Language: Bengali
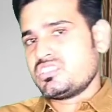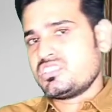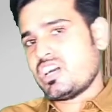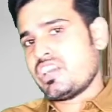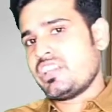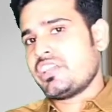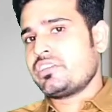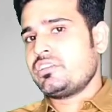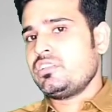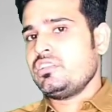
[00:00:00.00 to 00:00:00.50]

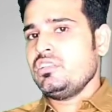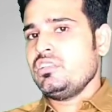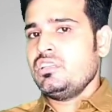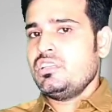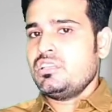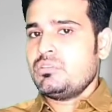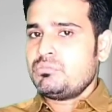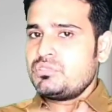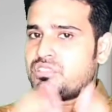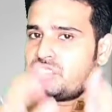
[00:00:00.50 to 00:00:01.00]
তার একটি
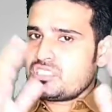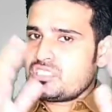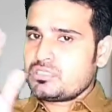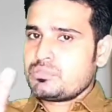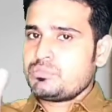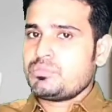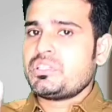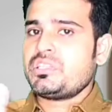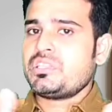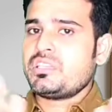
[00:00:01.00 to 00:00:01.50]
বিশেষ
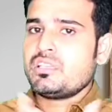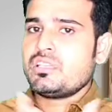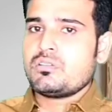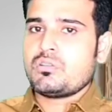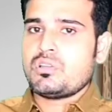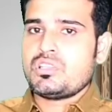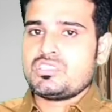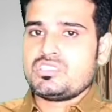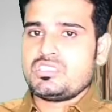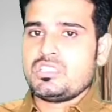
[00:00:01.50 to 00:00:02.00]
মেডিকেল
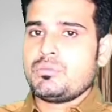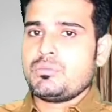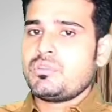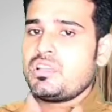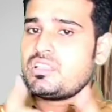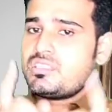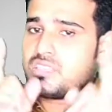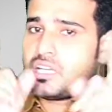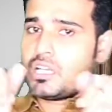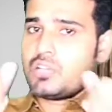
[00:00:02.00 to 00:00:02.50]
কলেজ নিয়ে
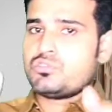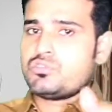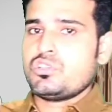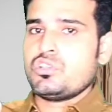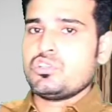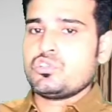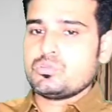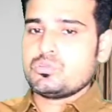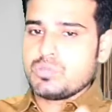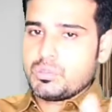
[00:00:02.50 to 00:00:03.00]
আমরা আজকে
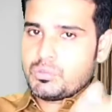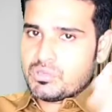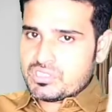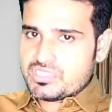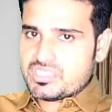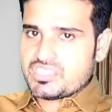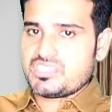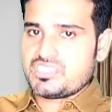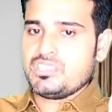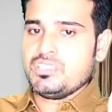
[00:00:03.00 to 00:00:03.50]
আলোচনা করব এবং
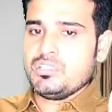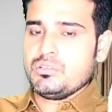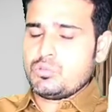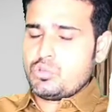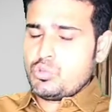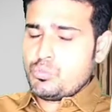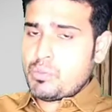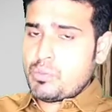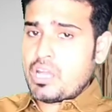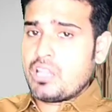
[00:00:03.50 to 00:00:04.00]
যেটি
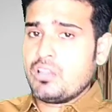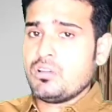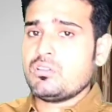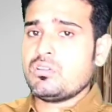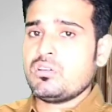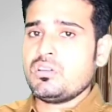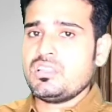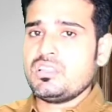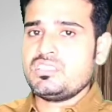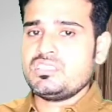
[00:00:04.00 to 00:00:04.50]
খুব ভালো
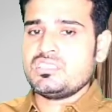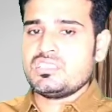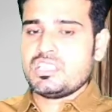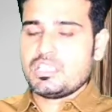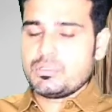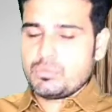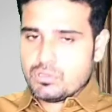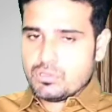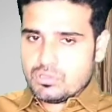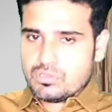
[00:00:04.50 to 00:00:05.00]
কলেজ
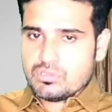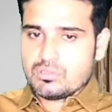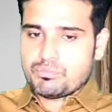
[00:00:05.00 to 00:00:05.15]
এবং